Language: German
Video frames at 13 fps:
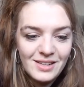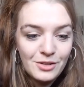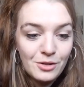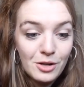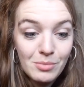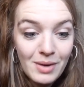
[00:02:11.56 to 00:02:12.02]
dieser
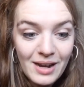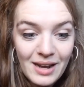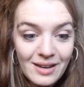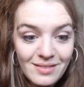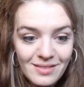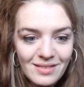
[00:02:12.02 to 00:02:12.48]
dünne
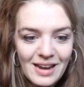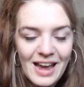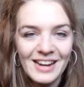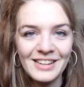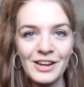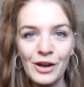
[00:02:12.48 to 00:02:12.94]
Mann
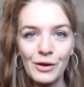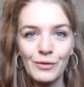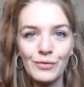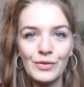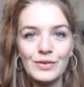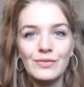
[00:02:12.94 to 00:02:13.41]
lag da
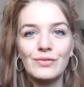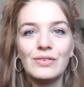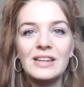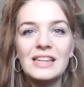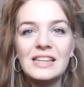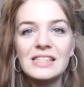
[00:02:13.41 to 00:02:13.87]
auf den
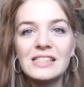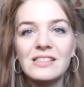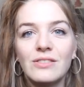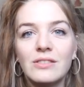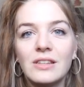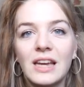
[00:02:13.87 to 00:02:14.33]
Fliesen
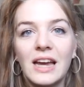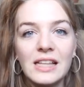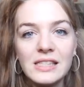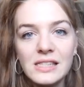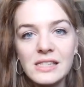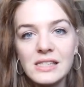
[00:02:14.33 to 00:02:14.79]
und
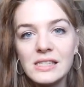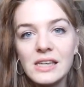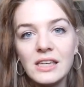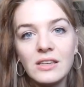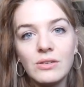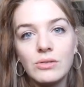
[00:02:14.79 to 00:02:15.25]
kratzte
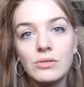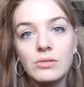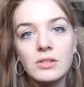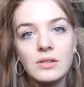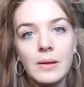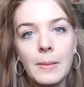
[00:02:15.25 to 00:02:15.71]
sich
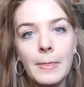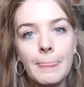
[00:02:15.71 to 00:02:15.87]
und